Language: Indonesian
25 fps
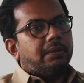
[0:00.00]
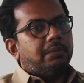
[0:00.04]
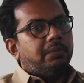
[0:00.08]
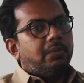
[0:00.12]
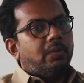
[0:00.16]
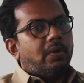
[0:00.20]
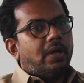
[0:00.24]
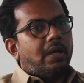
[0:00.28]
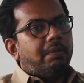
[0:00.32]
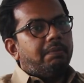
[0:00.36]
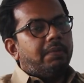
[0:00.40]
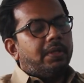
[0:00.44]

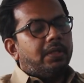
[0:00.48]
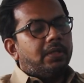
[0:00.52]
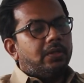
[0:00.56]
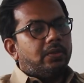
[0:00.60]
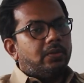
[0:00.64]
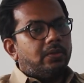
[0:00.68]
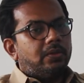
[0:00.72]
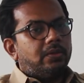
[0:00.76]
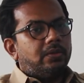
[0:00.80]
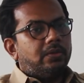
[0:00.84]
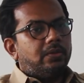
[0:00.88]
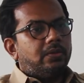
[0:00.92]
sebuah
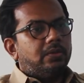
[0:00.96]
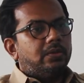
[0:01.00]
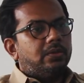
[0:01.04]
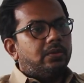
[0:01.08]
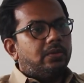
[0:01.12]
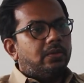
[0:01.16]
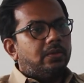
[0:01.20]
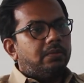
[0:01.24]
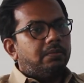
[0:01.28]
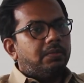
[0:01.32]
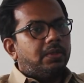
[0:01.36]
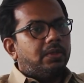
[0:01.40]
bentuk
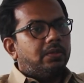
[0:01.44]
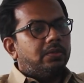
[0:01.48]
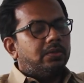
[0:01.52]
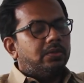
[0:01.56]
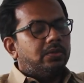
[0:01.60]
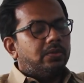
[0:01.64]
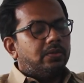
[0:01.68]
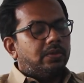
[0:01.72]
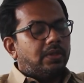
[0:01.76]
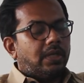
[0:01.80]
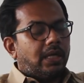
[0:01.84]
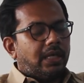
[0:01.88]
untuk
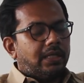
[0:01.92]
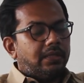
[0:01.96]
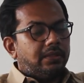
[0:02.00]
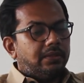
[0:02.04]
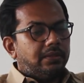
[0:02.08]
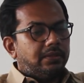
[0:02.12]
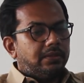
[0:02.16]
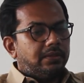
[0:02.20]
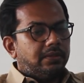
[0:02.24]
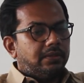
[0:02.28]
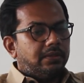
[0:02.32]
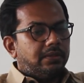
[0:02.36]
menunjukkan
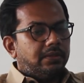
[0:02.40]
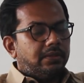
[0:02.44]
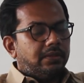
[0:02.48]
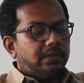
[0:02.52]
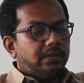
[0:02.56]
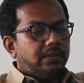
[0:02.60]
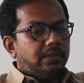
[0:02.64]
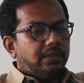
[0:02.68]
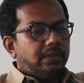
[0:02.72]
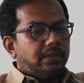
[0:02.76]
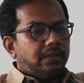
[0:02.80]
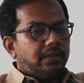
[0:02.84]

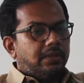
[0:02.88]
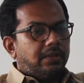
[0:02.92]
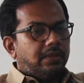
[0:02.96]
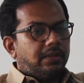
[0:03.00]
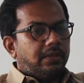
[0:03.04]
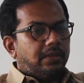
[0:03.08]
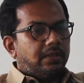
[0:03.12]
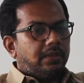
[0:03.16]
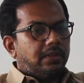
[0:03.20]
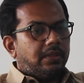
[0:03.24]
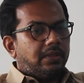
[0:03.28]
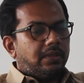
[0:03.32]

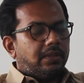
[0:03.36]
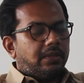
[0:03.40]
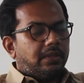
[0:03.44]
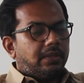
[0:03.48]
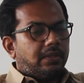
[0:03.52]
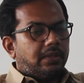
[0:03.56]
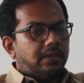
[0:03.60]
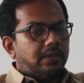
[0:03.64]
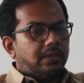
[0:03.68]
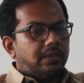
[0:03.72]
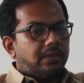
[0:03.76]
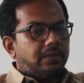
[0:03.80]

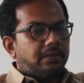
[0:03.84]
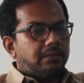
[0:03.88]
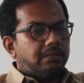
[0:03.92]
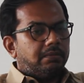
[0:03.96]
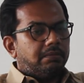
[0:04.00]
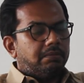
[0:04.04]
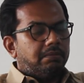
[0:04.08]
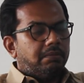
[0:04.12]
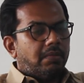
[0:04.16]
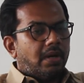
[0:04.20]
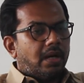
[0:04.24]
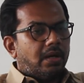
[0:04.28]
eh,
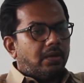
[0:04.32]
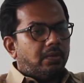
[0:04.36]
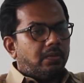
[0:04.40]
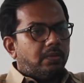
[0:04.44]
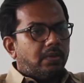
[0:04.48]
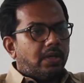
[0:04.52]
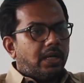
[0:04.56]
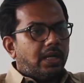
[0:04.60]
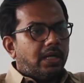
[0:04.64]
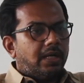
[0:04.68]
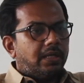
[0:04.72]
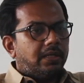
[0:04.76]

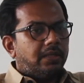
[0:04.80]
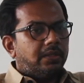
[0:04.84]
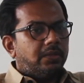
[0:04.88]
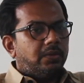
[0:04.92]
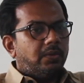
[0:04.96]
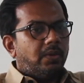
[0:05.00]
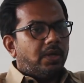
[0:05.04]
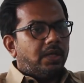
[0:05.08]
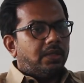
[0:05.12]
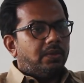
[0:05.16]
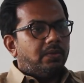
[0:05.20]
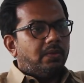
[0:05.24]
bahwa
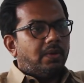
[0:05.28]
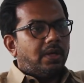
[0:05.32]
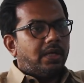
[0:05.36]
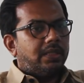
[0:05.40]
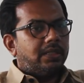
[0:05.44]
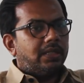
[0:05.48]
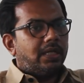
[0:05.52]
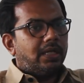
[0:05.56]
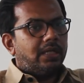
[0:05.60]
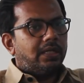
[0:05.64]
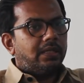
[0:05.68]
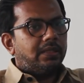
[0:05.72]

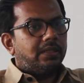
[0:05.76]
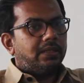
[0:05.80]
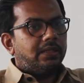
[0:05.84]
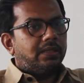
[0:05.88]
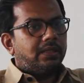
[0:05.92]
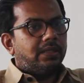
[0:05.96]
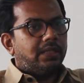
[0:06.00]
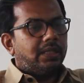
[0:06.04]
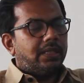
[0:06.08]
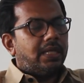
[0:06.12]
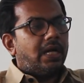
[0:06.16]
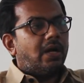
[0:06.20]
dua-duanya
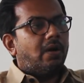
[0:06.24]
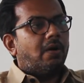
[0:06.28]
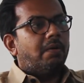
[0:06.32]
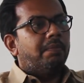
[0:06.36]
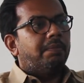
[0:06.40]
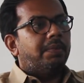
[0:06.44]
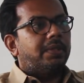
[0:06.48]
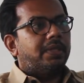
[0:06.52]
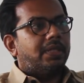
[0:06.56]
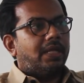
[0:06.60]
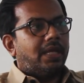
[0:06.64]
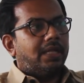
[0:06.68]
tidak
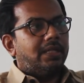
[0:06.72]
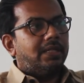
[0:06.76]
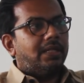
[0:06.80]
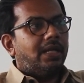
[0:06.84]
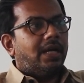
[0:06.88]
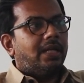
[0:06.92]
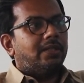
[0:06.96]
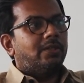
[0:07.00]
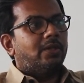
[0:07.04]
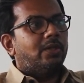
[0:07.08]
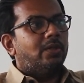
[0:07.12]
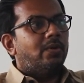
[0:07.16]
kompeten
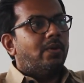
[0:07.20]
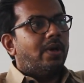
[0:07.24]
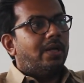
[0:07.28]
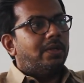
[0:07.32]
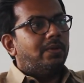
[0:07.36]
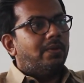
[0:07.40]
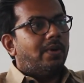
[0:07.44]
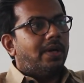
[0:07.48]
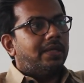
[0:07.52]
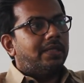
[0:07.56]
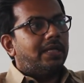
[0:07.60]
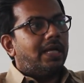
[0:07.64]
atau
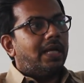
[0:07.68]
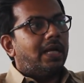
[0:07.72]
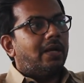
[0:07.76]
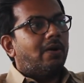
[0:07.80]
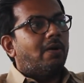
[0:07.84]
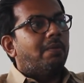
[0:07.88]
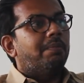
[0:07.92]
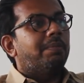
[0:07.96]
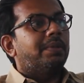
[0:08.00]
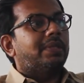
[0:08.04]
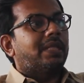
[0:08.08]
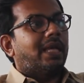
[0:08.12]
dua-duanya
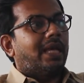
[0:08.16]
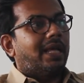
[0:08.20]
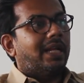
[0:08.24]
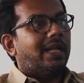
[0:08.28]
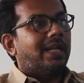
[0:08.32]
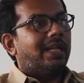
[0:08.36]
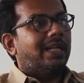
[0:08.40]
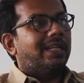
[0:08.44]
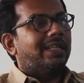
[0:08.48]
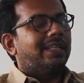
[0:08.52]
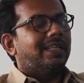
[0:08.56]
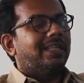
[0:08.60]

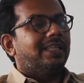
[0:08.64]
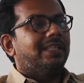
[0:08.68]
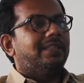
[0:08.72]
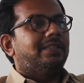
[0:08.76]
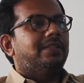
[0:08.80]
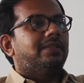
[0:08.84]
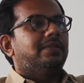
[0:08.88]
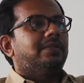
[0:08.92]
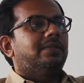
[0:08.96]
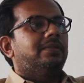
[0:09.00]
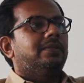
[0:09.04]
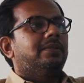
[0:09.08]
kompeten,
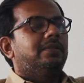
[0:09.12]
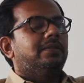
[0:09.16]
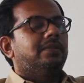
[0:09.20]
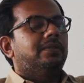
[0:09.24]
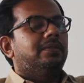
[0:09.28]
gitu.